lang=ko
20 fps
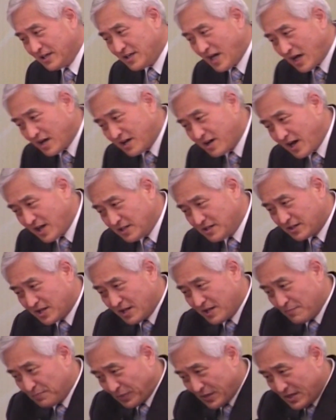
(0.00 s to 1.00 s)
약간
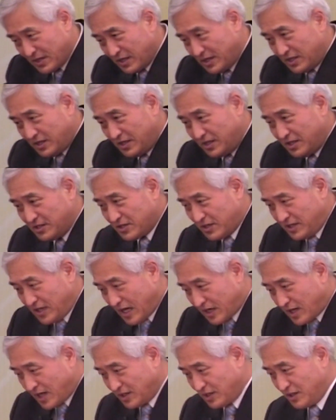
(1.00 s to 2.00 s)
이렇게, 이 이제
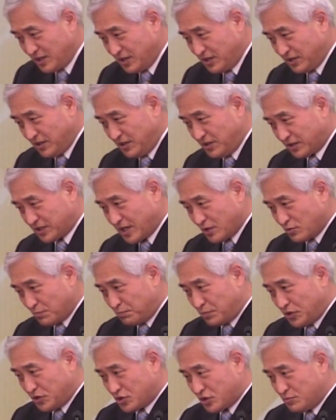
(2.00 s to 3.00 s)
약간 이렇게 좀
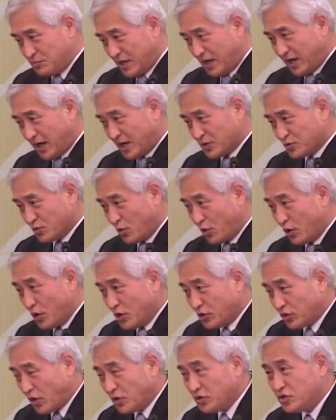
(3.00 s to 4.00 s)
비스듬히
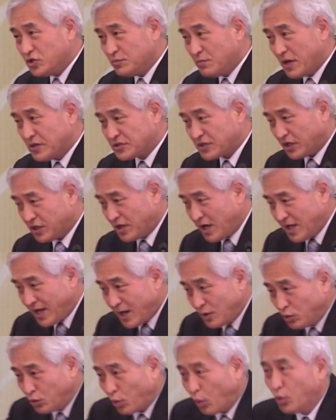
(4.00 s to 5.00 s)
해가지고 던지면서 이걸
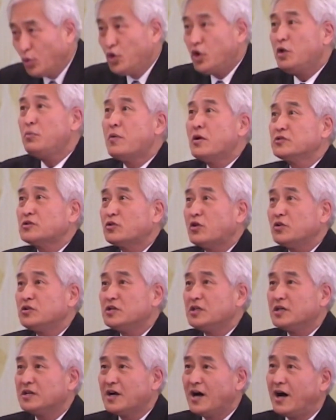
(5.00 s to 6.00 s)
약간 돌리면서
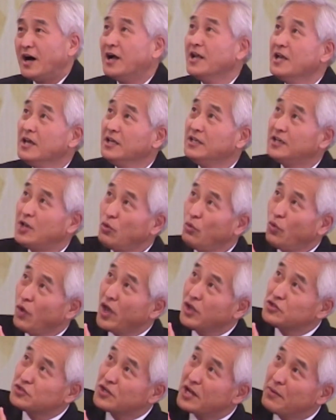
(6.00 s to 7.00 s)
던지니까 이게
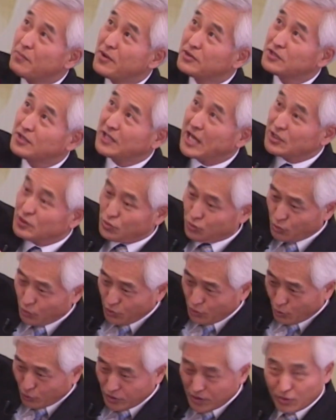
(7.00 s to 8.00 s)
회전하면서 다시 여기
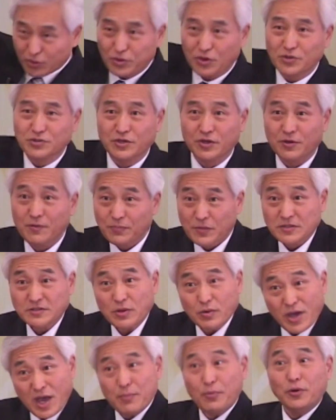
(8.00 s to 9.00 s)
그대로 떨어져요.
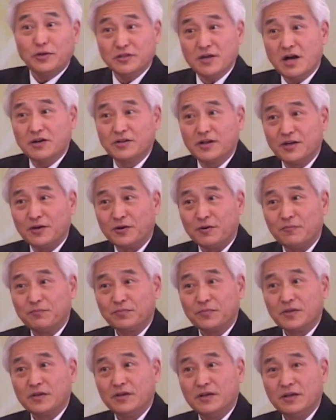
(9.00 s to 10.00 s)
해보니까 그래요.
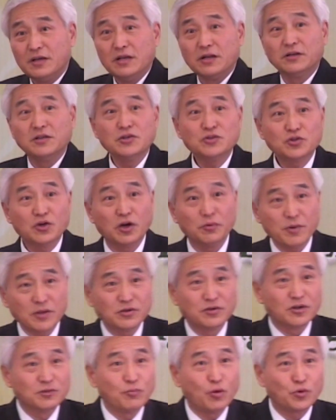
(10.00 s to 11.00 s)
근데 처음엔
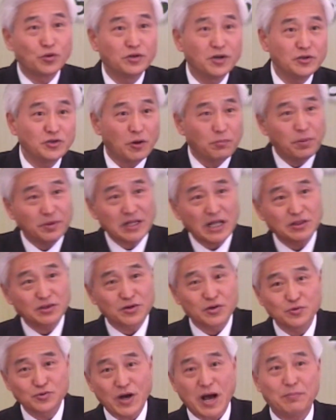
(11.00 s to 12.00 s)
그걸 모르니까 옆에 다
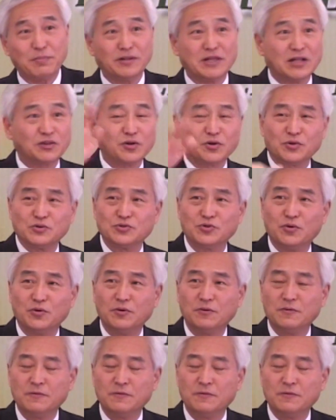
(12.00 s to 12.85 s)
떨어지고 앞에 다 떨어지고.